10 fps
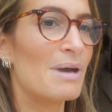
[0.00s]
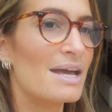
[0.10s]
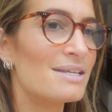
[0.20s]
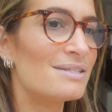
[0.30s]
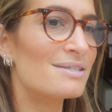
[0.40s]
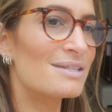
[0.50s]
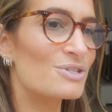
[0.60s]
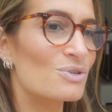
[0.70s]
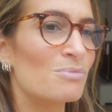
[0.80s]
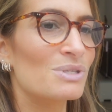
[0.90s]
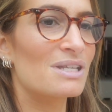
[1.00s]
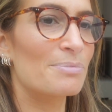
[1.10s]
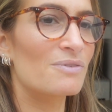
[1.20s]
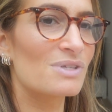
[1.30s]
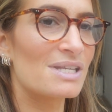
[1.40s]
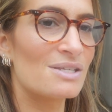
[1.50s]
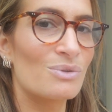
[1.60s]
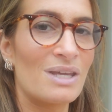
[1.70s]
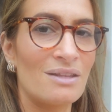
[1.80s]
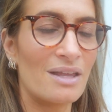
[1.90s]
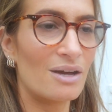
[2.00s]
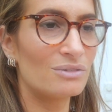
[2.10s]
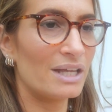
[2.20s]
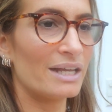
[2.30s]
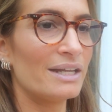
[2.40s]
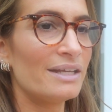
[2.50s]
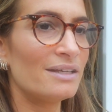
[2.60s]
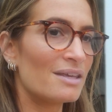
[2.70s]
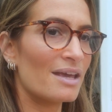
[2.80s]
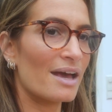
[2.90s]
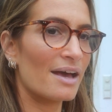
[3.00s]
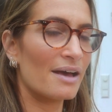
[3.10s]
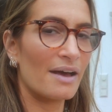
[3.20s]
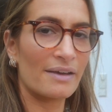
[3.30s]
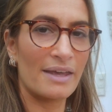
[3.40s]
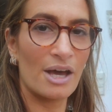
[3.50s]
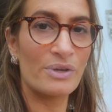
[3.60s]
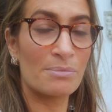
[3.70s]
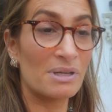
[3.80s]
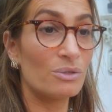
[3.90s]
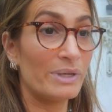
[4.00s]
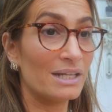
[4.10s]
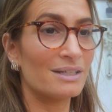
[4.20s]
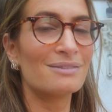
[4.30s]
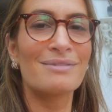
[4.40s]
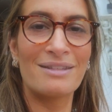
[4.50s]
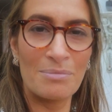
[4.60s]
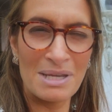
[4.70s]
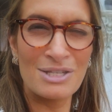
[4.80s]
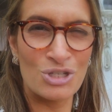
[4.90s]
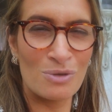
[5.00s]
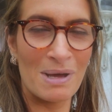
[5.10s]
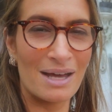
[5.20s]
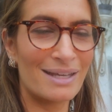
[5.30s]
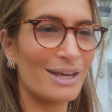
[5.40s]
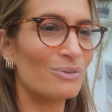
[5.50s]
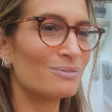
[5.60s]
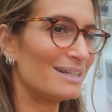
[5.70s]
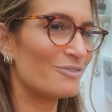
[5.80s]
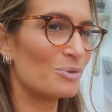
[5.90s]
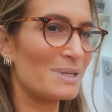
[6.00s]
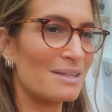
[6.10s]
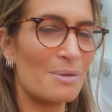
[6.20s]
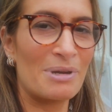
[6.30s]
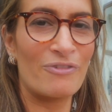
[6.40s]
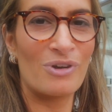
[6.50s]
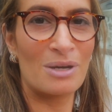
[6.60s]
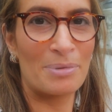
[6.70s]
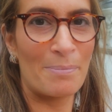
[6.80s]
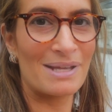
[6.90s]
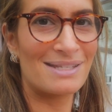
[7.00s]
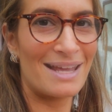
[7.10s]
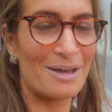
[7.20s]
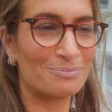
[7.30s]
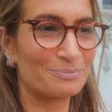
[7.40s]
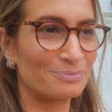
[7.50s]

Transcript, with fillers: mas deixa eu mostrar para vocês o quintal dele, que a Raquel, irmã do Ilan, que também se chama Raquel, levou o Itai para fora para passear.